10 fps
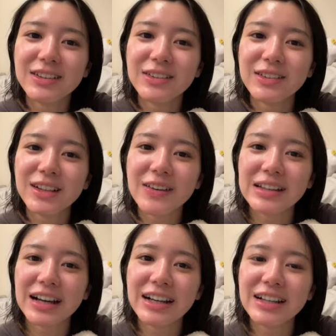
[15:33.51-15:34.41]
女は
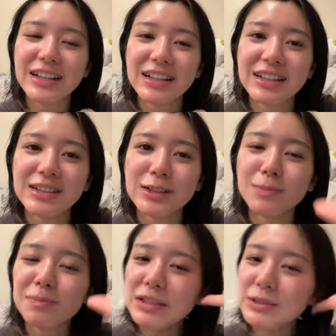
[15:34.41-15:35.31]
大変だって。すっ
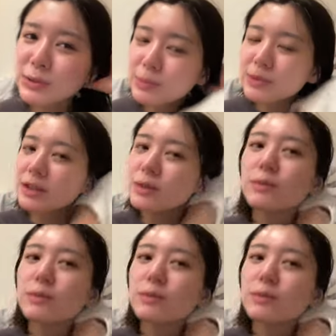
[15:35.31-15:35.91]
ぴん勝負なの？